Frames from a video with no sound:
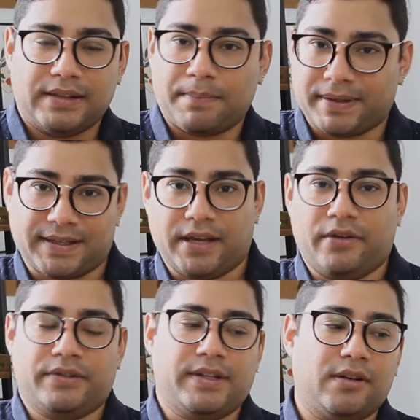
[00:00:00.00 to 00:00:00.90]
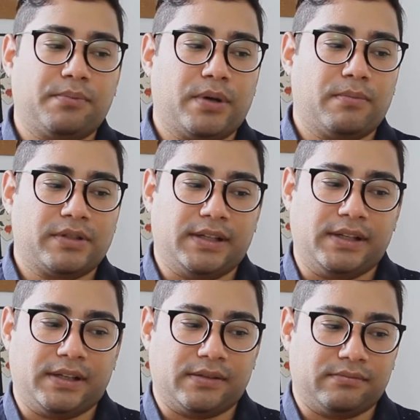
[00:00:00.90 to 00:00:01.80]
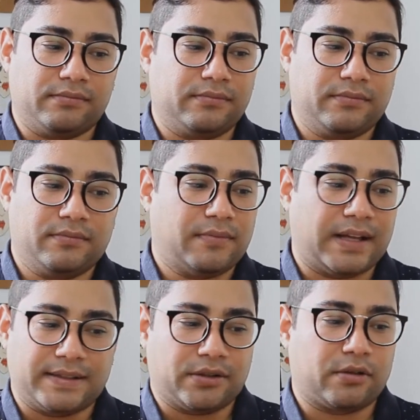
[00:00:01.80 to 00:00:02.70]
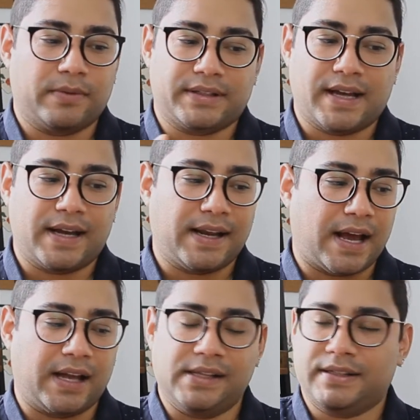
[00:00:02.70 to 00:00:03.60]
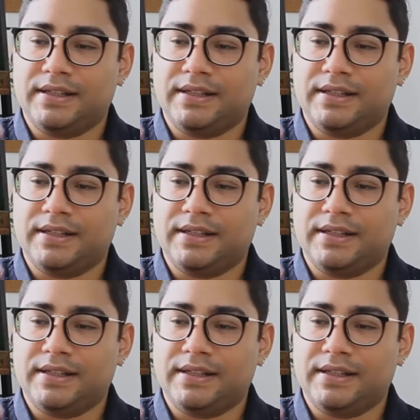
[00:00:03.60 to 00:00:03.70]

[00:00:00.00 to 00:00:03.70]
de paseo, si ya no podemos salir a centros comerciales, al